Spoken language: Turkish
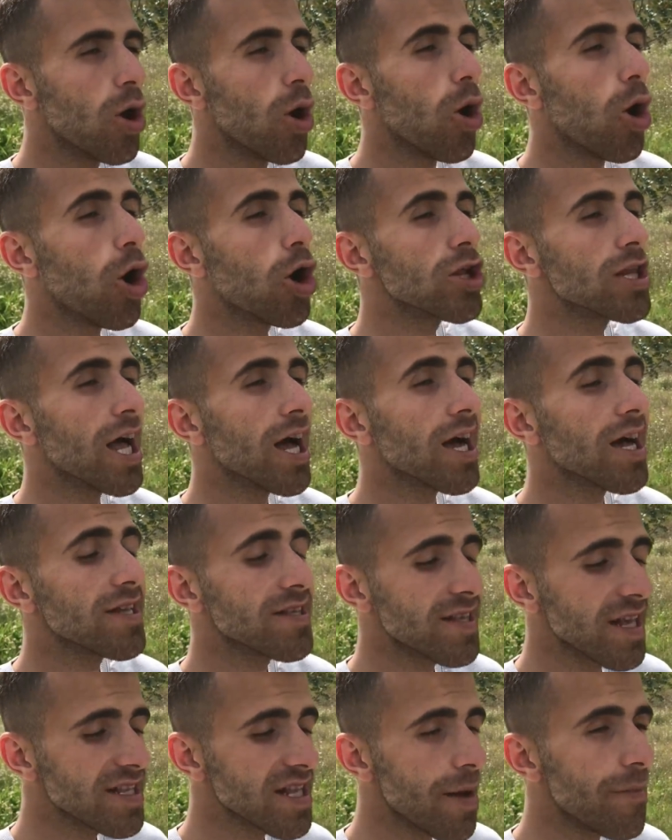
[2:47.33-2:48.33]
Orada
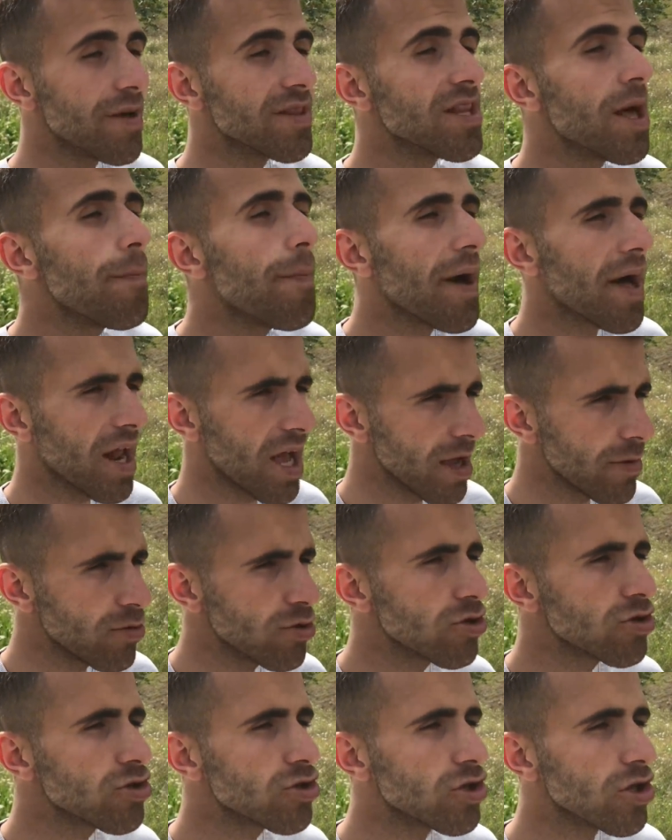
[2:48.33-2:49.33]
kısa zamanda parayı
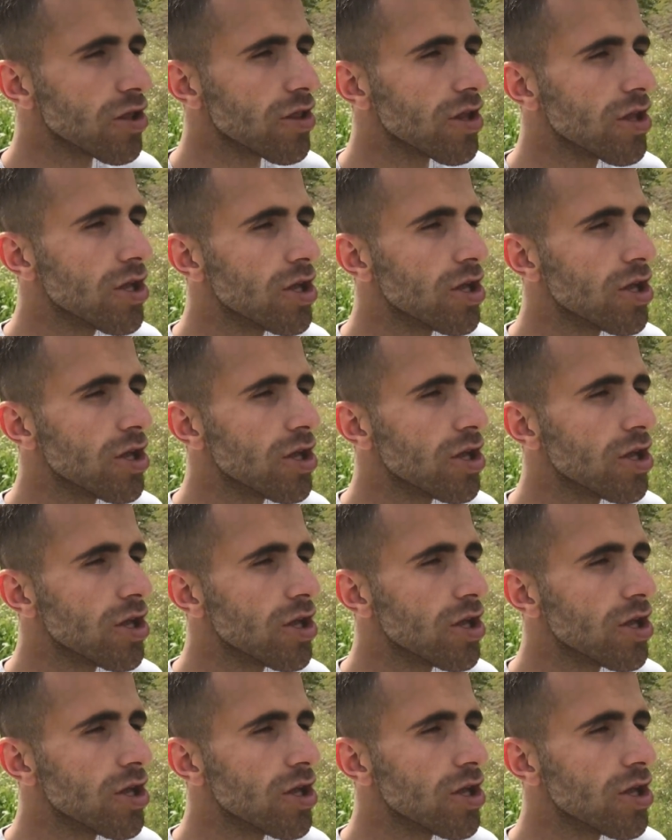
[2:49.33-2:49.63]
bulursun.